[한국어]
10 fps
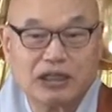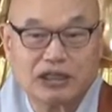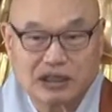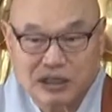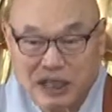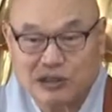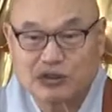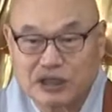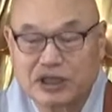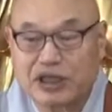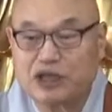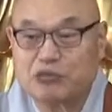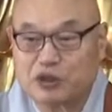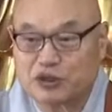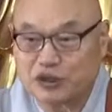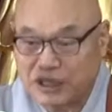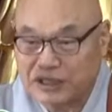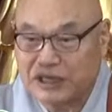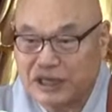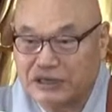이거는 놔뒀다 내일 먹어도
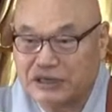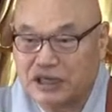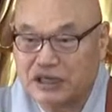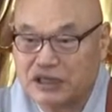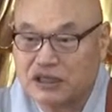되는 게 아니냐.